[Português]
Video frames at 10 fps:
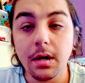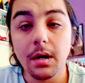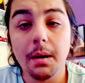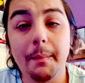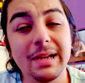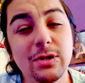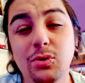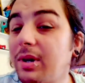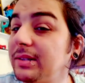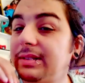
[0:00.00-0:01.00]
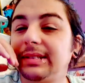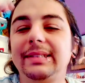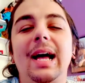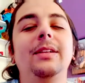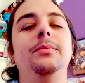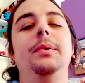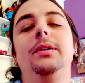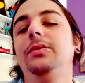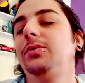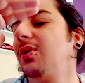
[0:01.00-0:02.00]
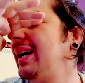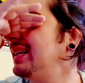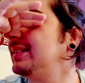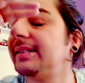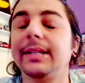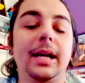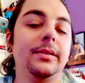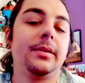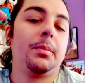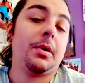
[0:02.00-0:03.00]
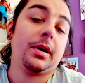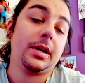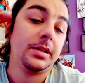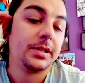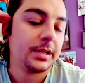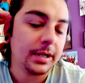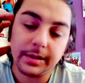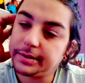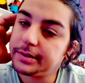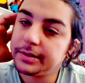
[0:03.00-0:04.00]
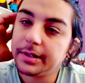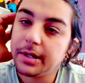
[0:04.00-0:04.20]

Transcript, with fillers: Mas eu tô cansado, mano. Eu tô cansado. Tem uma hora que a gente canse.